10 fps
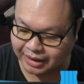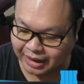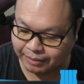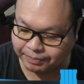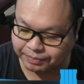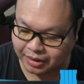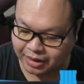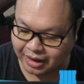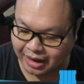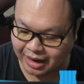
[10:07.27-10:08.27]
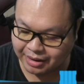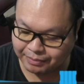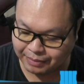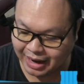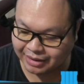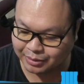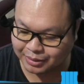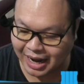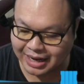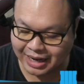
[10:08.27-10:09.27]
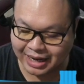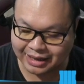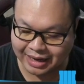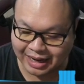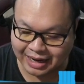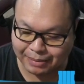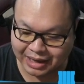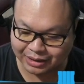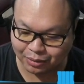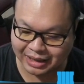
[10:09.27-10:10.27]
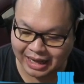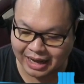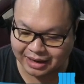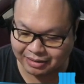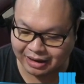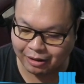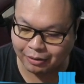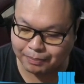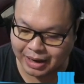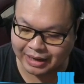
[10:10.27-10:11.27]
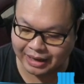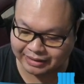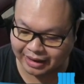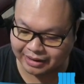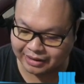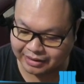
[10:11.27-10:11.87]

นะครับ อ่ะ ไป สุดท้ายนี้ ไหน ๆ ก็มาถึงตรงนี้ละ เดี๋ยวเราเปิดอีกสัก